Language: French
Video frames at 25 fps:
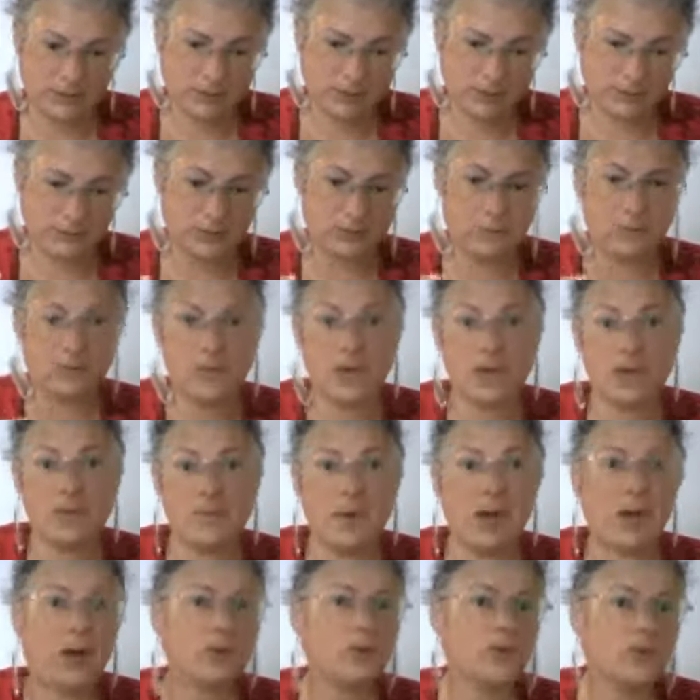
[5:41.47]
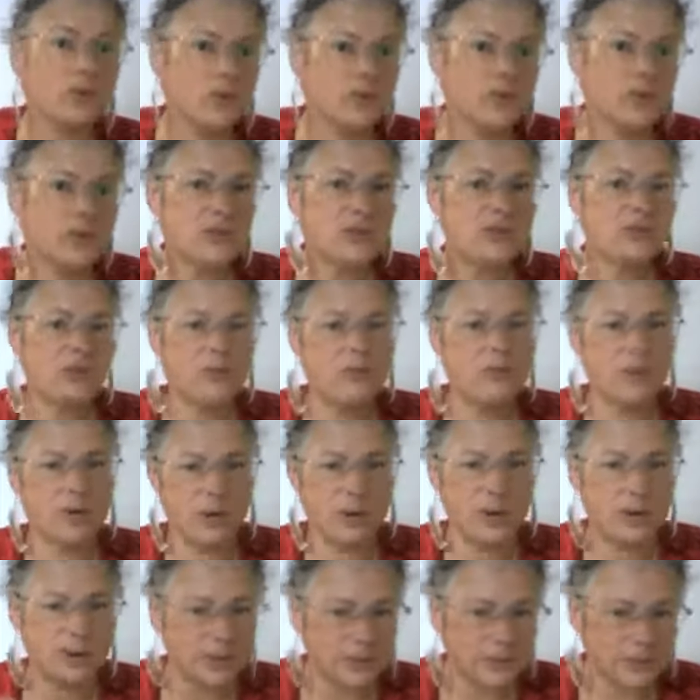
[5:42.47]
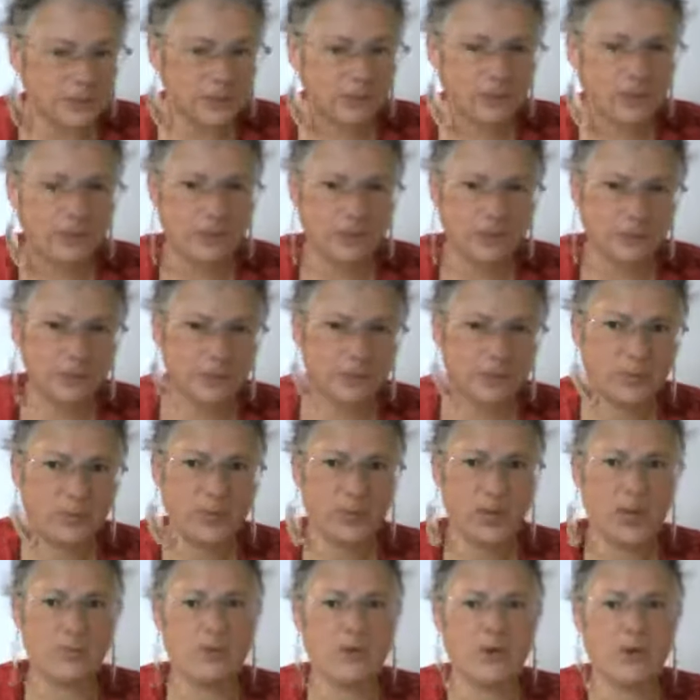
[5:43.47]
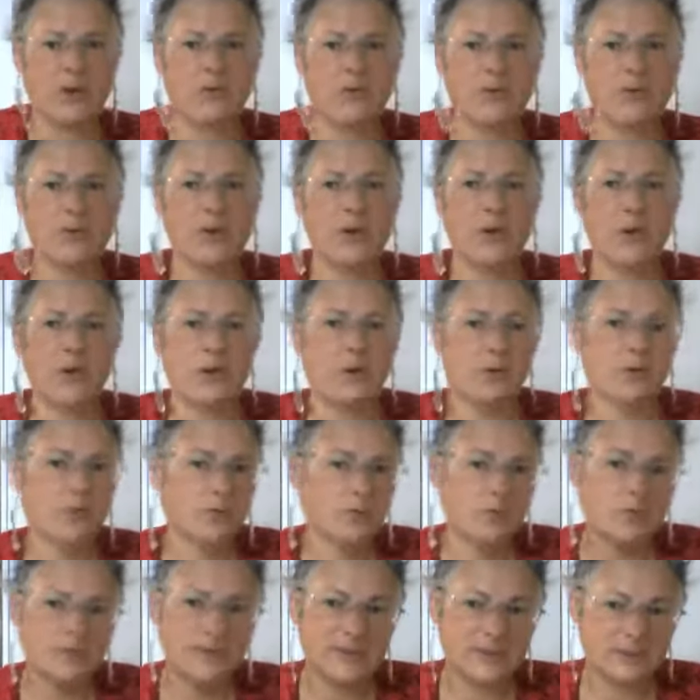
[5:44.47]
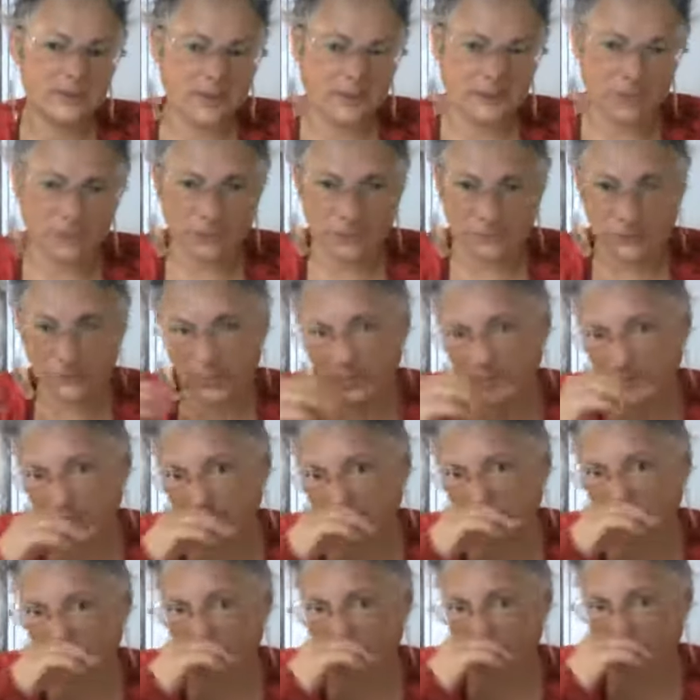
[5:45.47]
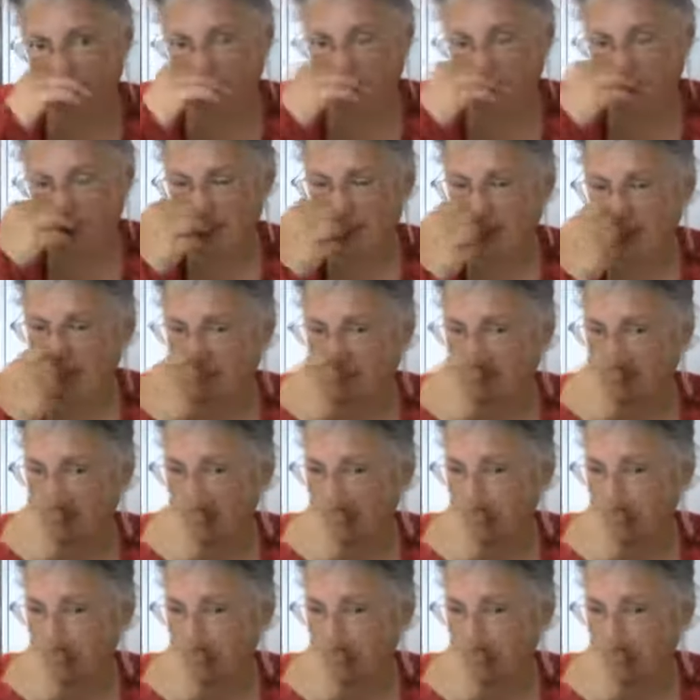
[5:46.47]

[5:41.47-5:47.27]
que ce soit les parents d'origine ou pas, euh, peu importe, ou des adultes qui prennent le relais.